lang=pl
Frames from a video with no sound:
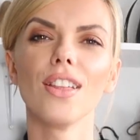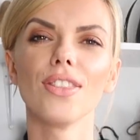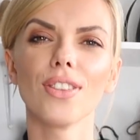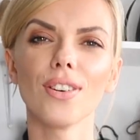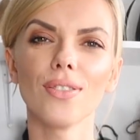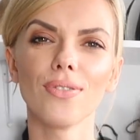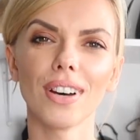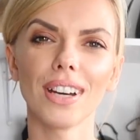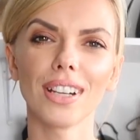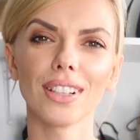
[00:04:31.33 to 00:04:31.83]

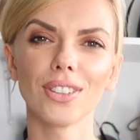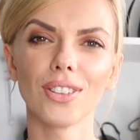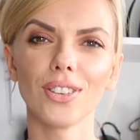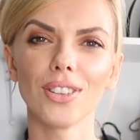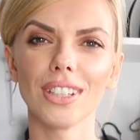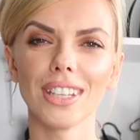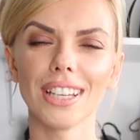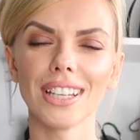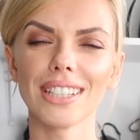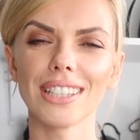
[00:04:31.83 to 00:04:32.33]
to warto
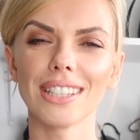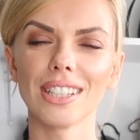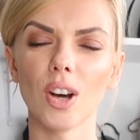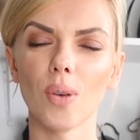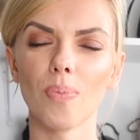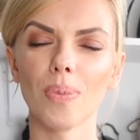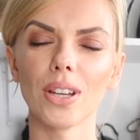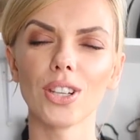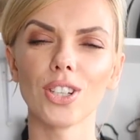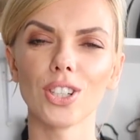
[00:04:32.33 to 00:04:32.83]
jest
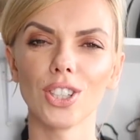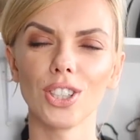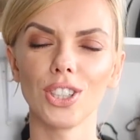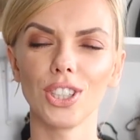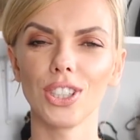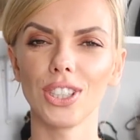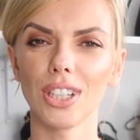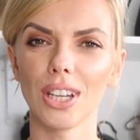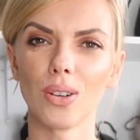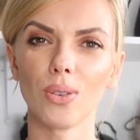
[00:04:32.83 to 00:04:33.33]
zaopatrzyć
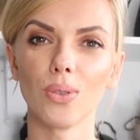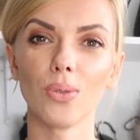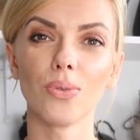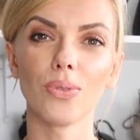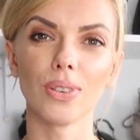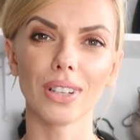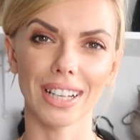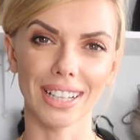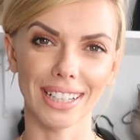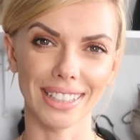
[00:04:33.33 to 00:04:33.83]
się
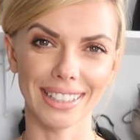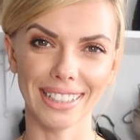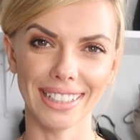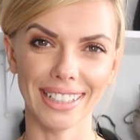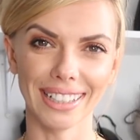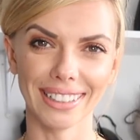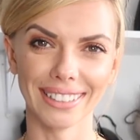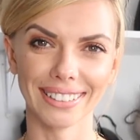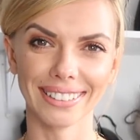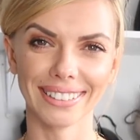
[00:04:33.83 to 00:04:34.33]
w
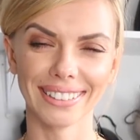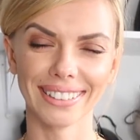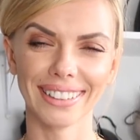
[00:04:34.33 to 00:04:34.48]
kardigan